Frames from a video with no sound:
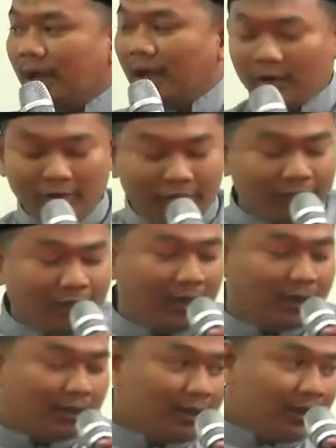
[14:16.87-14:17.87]

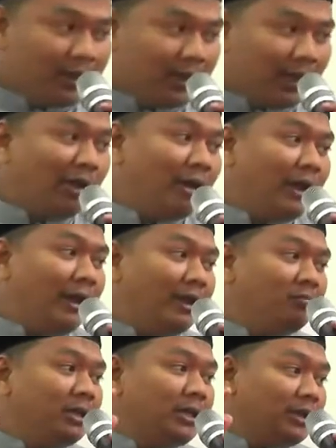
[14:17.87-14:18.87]
Arafah. Kalau ada
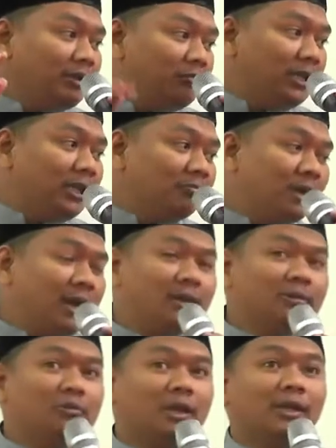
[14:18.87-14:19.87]
yang bikin-bikin
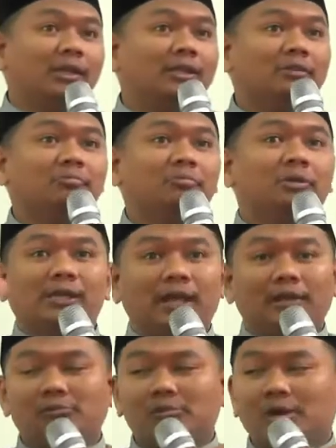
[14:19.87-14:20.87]
peraturan, kita bikin
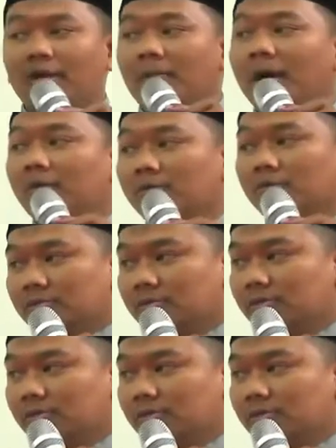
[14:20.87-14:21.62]
aturan baru.